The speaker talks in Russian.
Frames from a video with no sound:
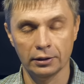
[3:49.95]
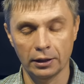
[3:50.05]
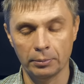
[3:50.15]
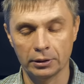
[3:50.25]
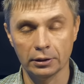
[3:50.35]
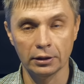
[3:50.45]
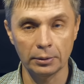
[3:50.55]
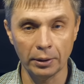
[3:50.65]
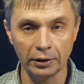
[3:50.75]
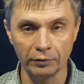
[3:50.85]
70
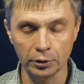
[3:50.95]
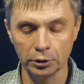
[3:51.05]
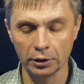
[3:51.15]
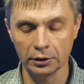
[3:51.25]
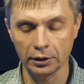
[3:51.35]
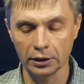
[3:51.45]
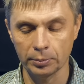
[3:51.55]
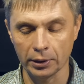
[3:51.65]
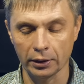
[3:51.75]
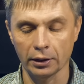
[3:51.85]
сантиметров на
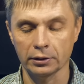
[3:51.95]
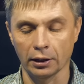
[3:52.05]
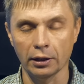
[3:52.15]
430 МГц,